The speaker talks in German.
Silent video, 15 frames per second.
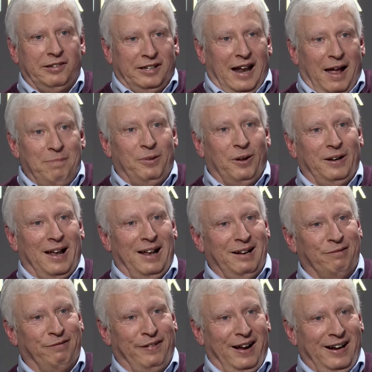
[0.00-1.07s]
Slum dort
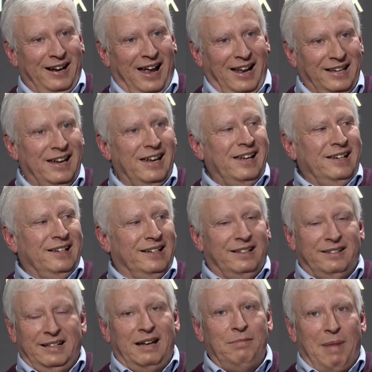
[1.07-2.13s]
angefangen hat.
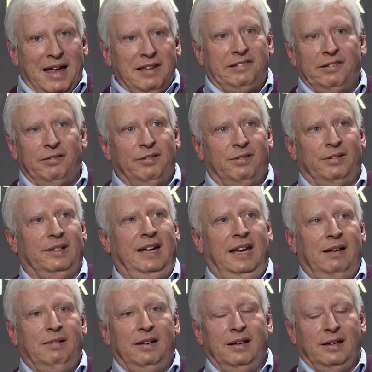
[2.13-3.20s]
Äh, denn meistens äh,
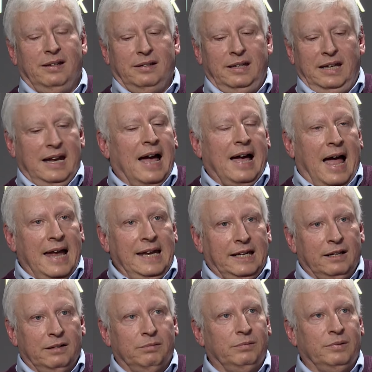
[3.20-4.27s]
gehen äh, eher
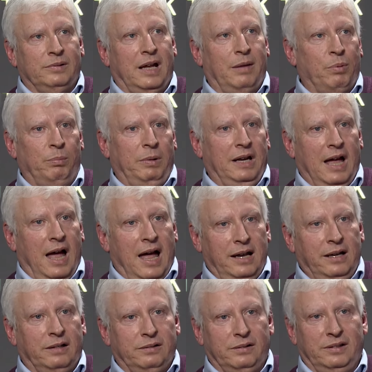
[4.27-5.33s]
reiche
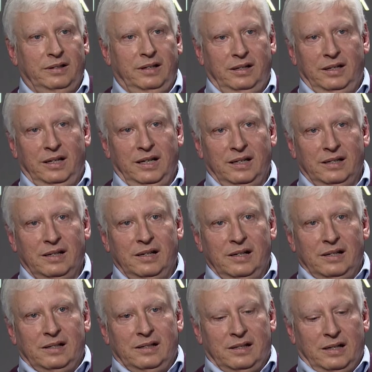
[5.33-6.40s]
Republikaner äh, in die
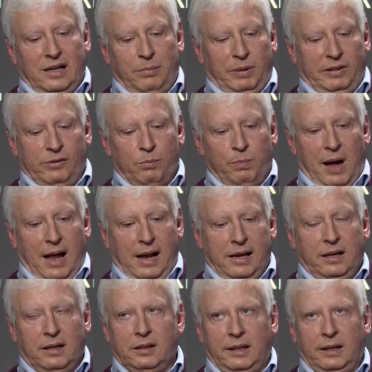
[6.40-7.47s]
äh,
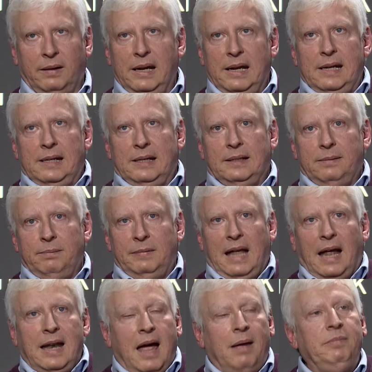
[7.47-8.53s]
Episkopalkirche. Ähm,
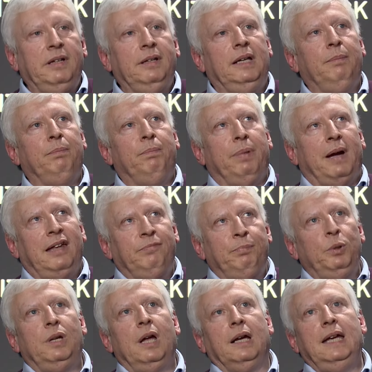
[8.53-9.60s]
dann haben sie die
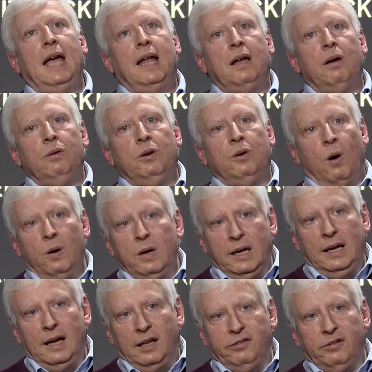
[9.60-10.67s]
Presbyterianer und
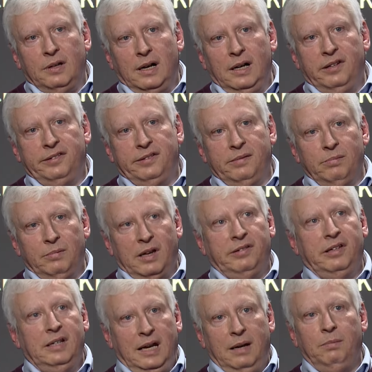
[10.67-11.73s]
Kongregationalisten, das
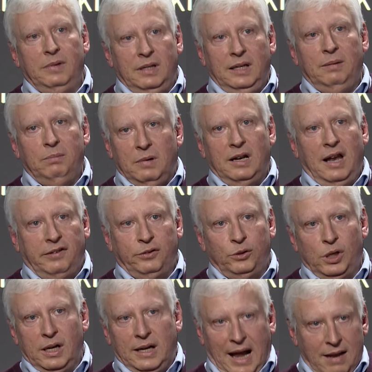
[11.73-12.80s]
sind eben die
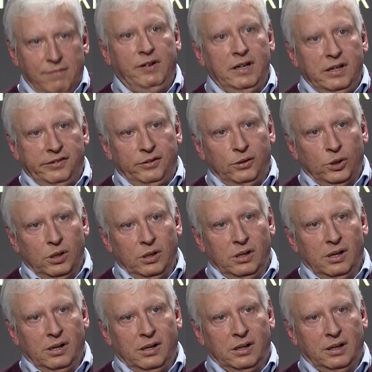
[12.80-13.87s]
klassischen kalvinistischen
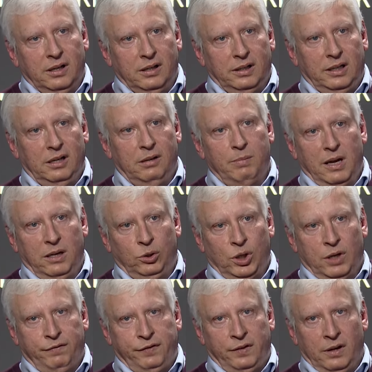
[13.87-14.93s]
äh,
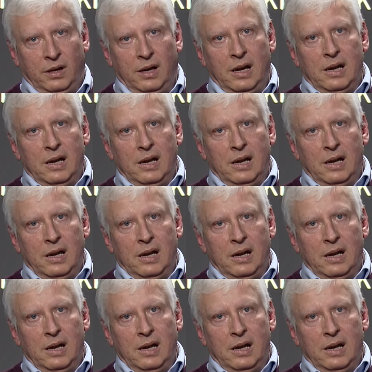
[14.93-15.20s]
Kirchengemeinschaften,